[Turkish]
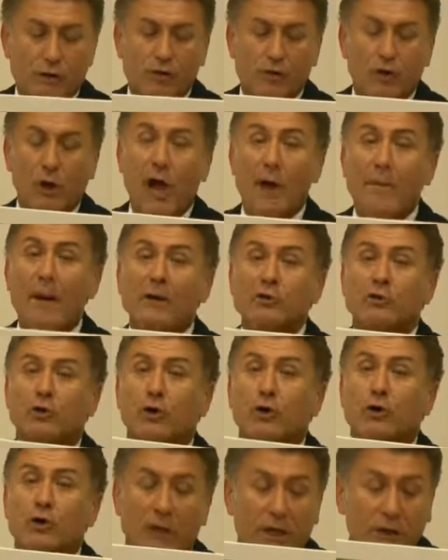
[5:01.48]
Sulama
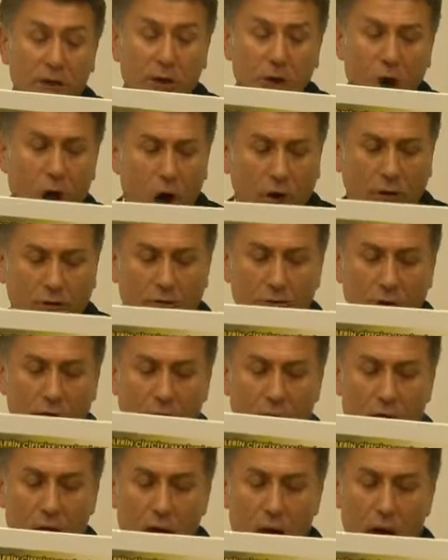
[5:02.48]
su ücreti yok.
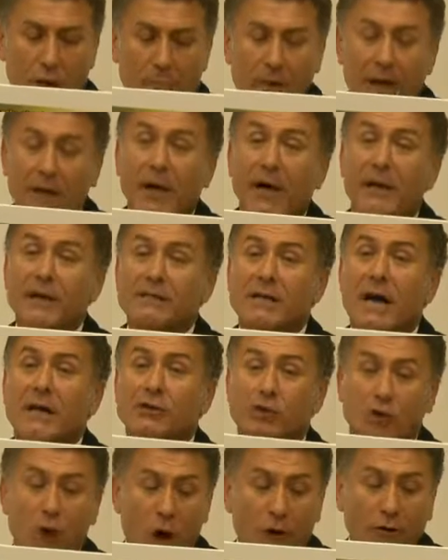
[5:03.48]

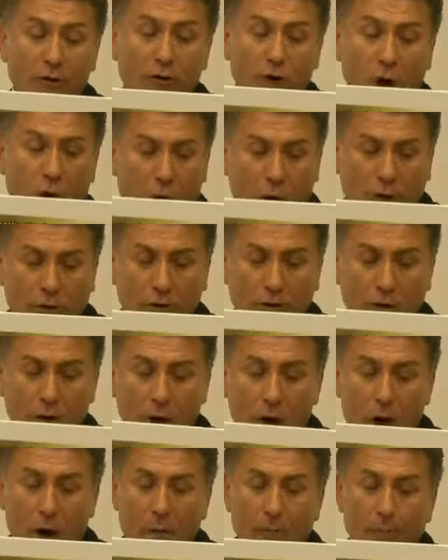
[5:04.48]
Mekanizasyon yok.
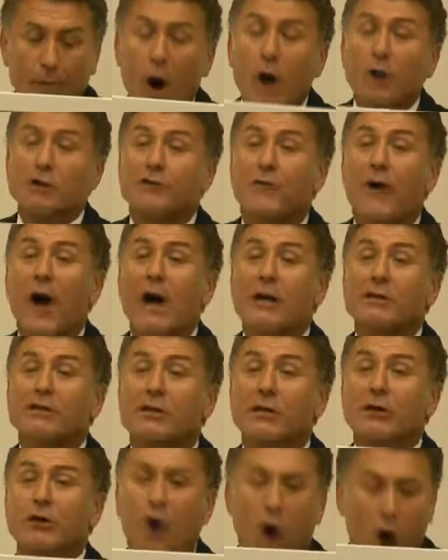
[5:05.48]
Borç
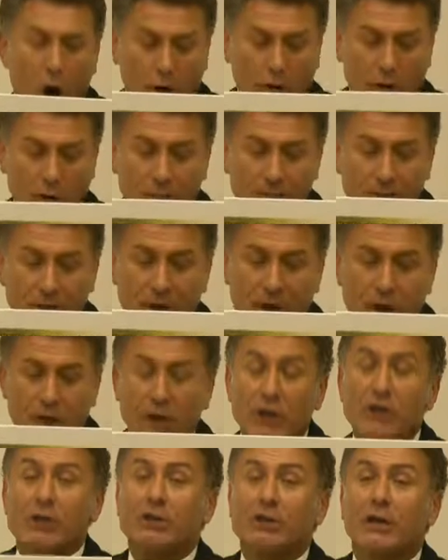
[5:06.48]
faizi yok.
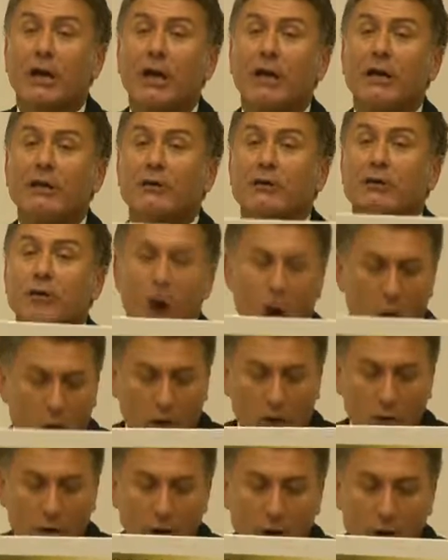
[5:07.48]
işçilik
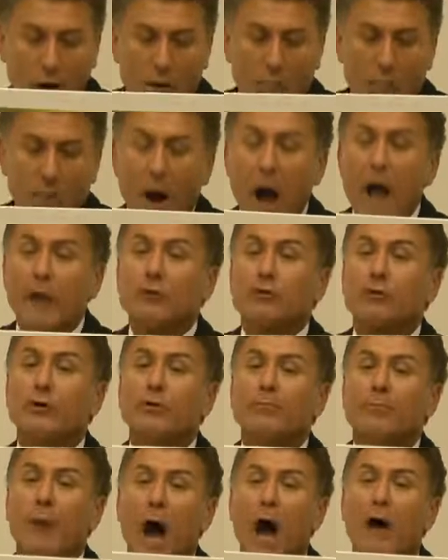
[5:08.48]
yok.
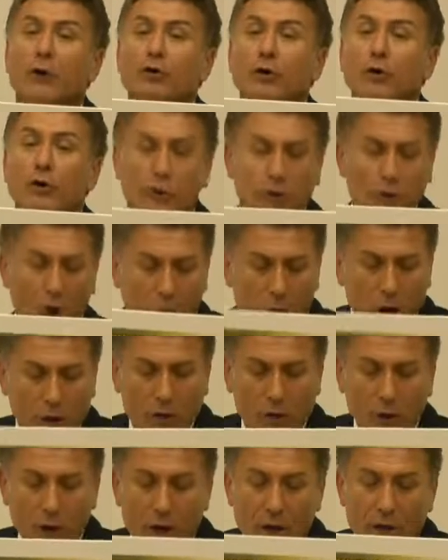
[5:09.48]
Bayku Bakur
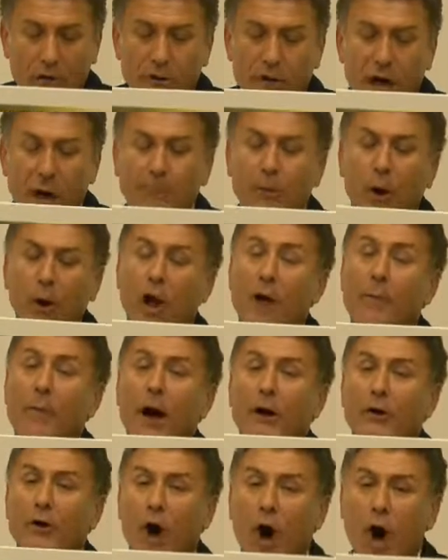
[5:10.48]
yok.
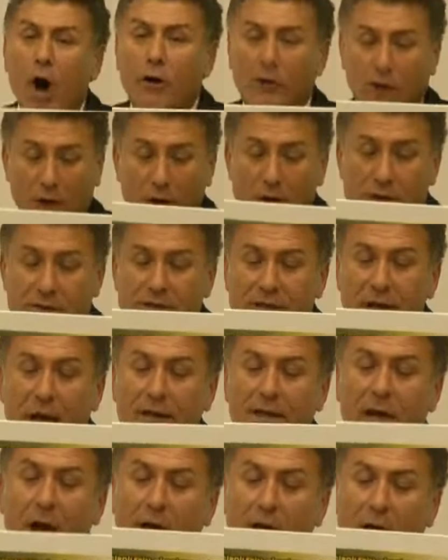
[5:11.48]
Depolama yok.
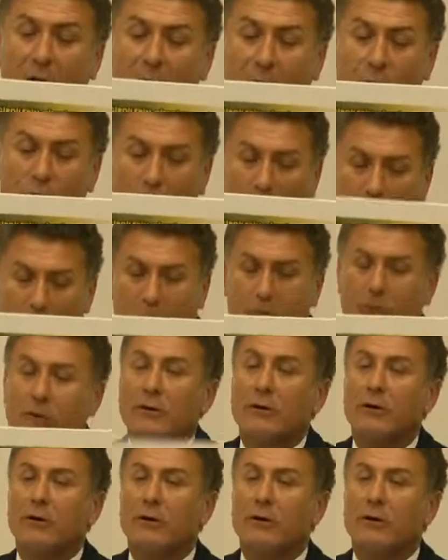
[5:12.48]
SGK yok.